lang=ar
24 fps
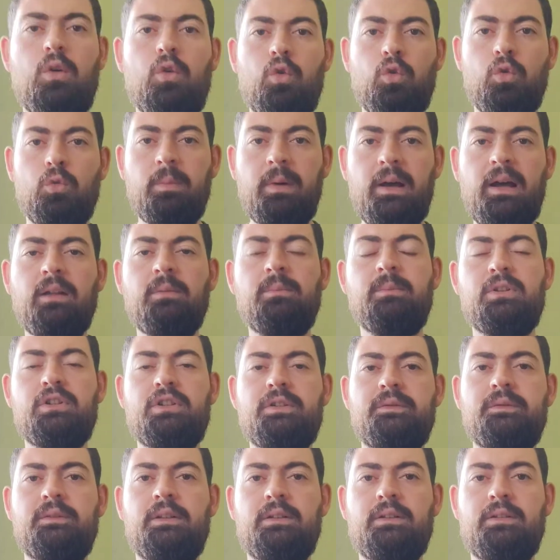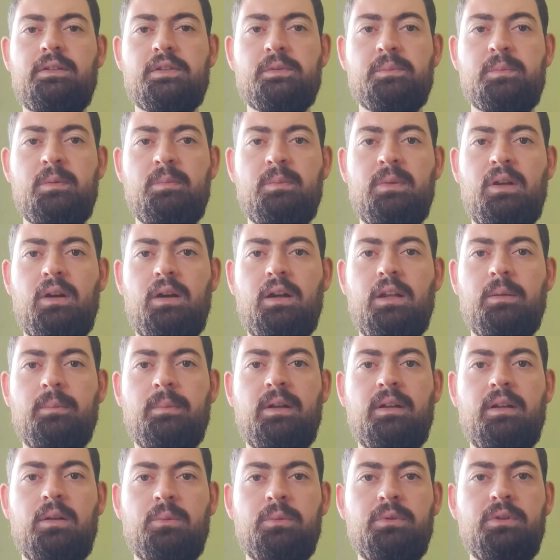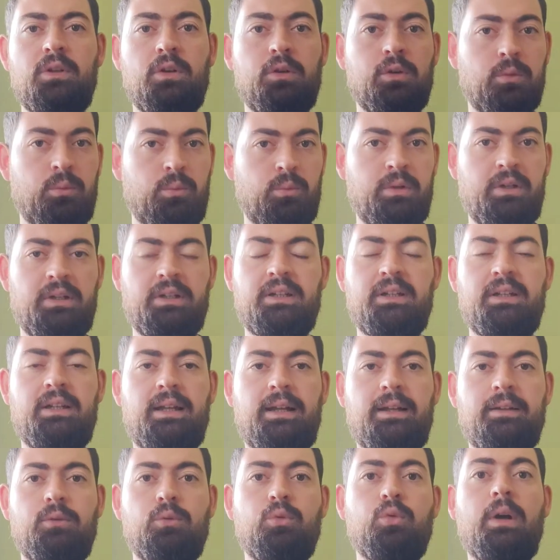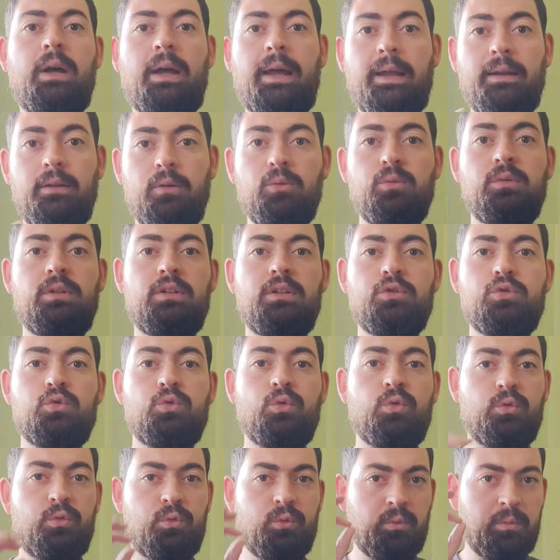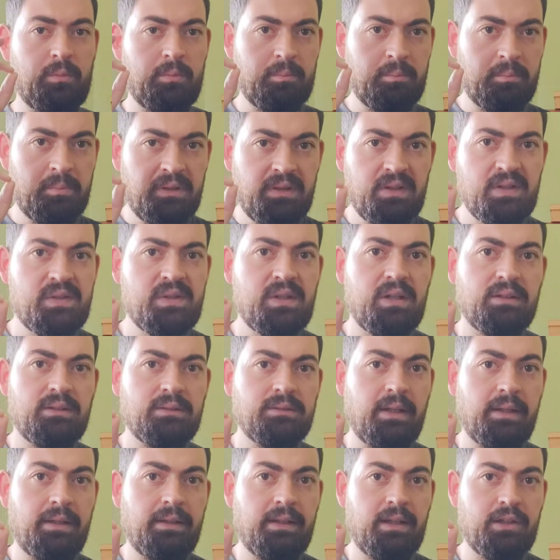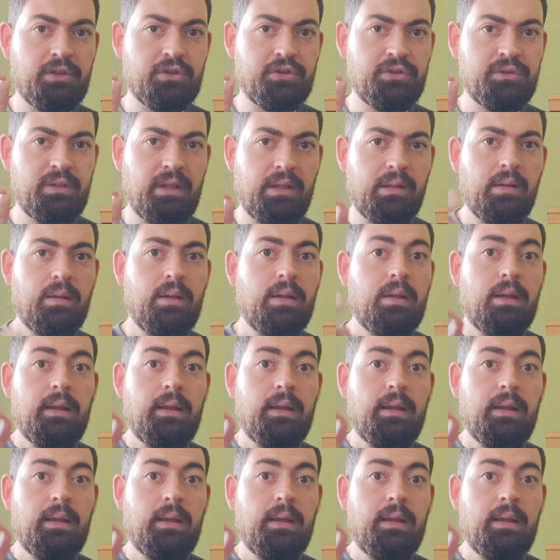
وبعد ما شفنا تصميم العالم أنا وياكم وحكينا عنه خلونا نشوف بنظرة دقيقة جدا